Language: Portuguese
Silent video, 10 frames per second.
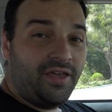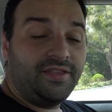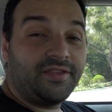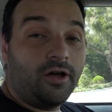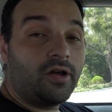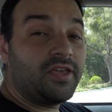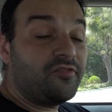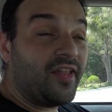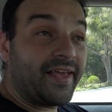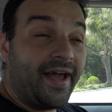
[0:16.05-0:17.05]
Então,
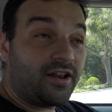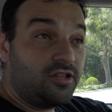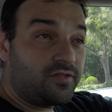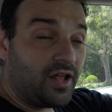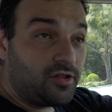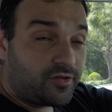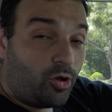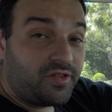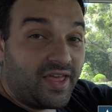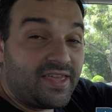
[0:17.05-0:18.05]
quem fala é Carlinhos, Carlinhos
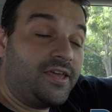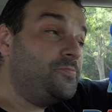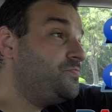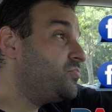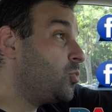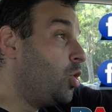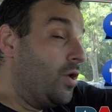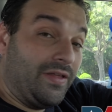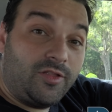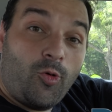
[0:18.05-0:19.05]
Troll, segue aí.
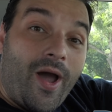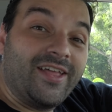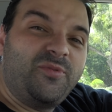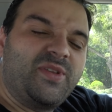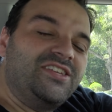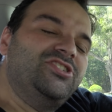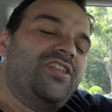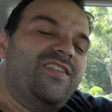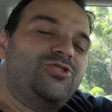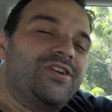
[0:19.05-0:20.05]
Suado porque a gente
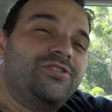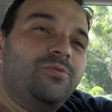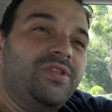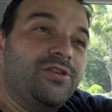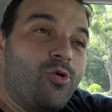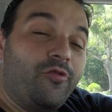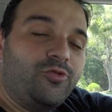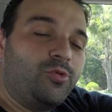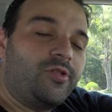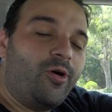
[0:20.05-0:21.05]
estava jogando mini
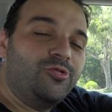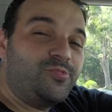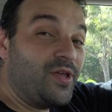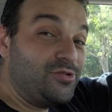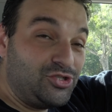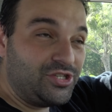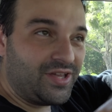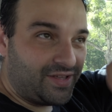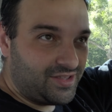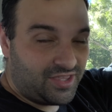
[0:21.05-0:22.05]
golfe num sol de
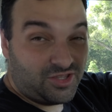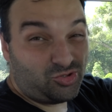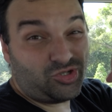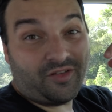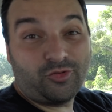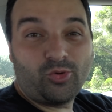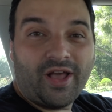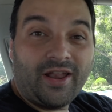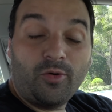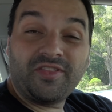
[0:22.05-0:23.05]
meio-dia, que tu já viu no
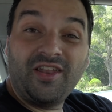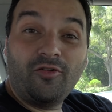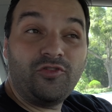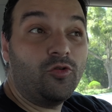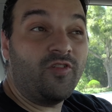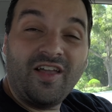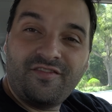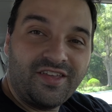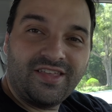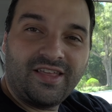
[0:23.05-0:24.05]
canal, se não viu, vai
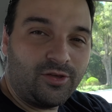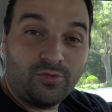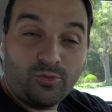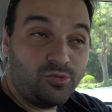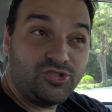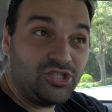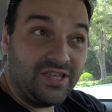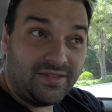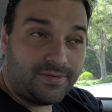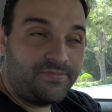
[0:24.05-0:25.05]
ver daqui a alguns
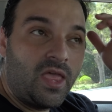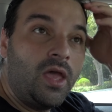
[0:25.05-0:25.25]
dias.